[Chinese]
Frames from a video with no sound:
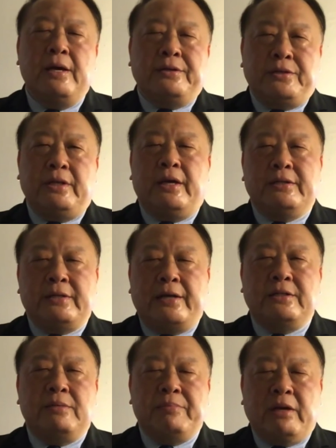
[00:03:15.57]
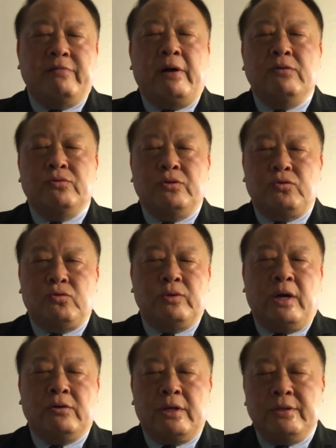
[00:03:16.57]
这点才是美方所主
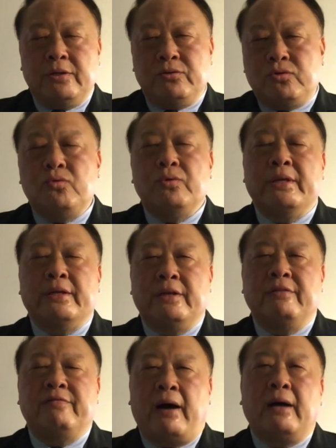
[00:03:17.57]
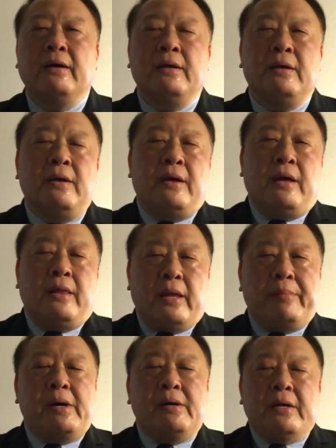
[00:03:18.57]
要跟人注意的地方。那
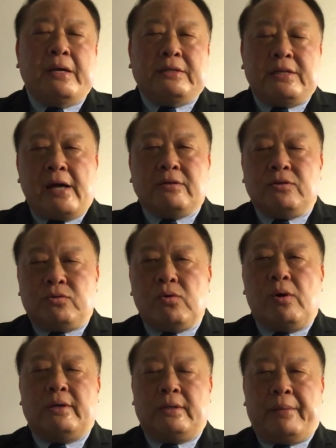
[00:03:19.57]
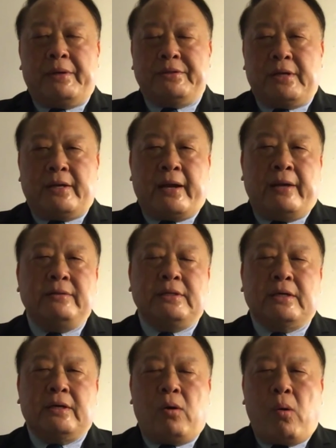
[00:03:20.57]
么。这样子做，那么显然这
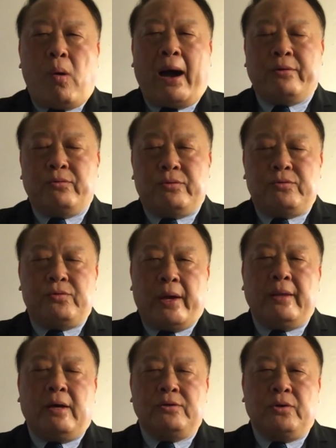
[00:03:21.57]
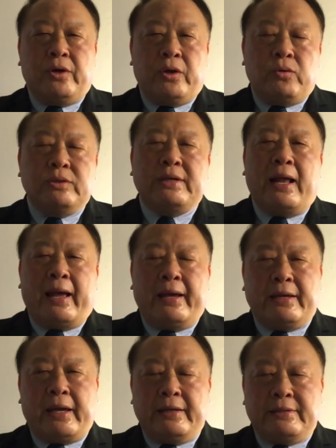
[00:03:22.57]
个话语权呢就留下来
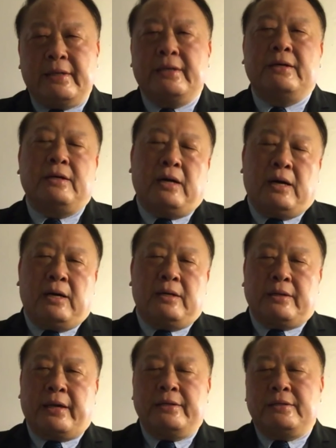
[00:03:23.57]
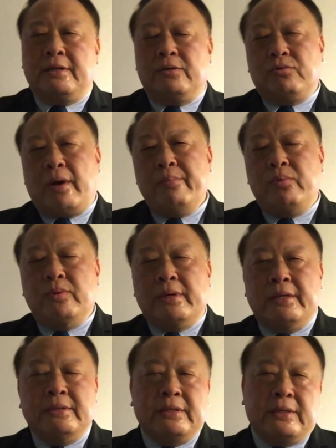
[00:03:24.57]
给这个啊，给这个川普
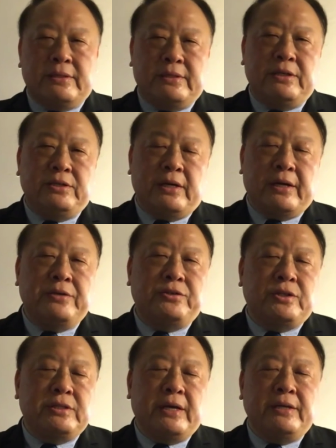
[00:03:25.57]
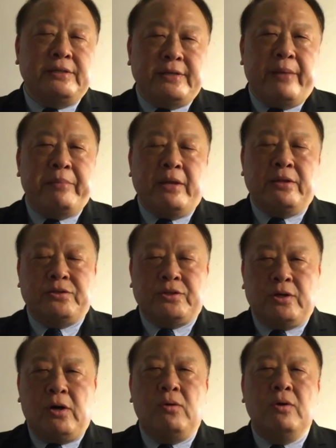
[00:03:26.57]
跟这个金正恩之间见面的时
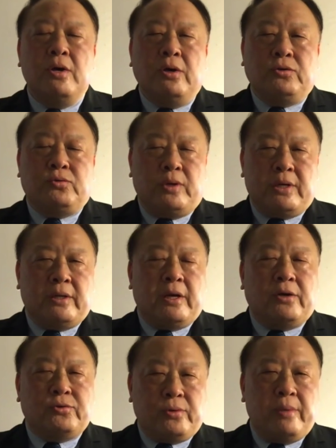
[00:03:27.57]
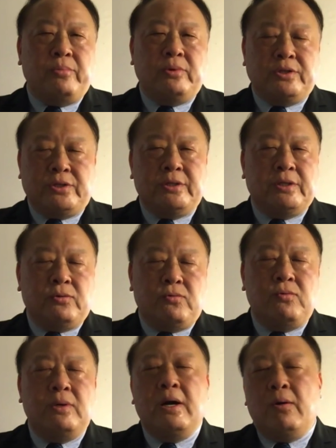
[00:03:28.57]
候所可能要宣布的事情，
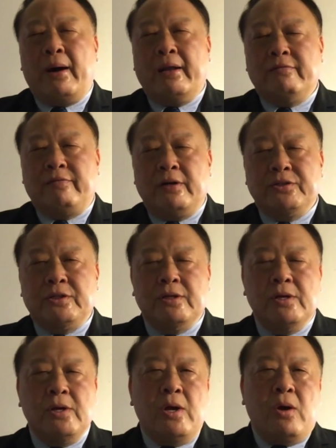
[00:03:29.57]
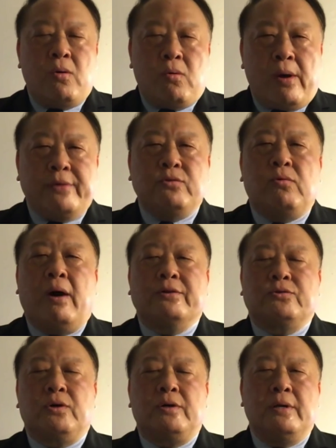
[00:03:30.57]
无可化的方式。换句话
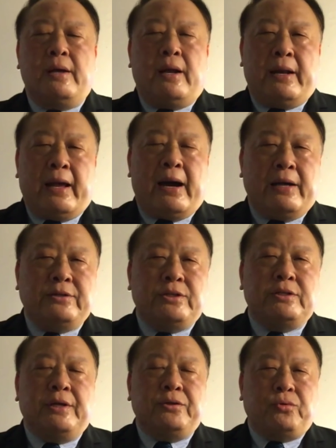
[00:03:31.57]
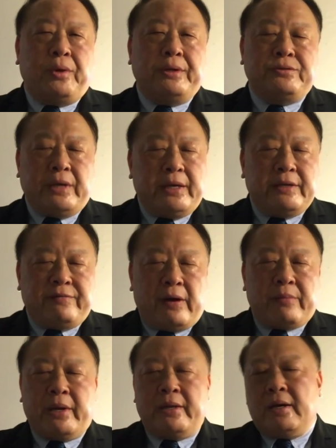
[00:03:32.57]
说，两韩之间对这一
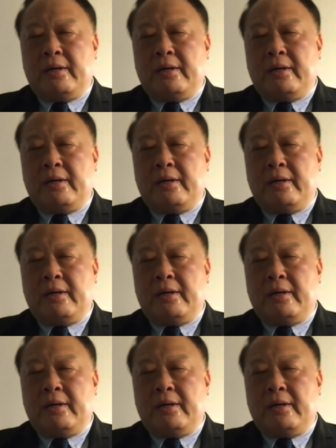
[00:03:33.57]
方面呢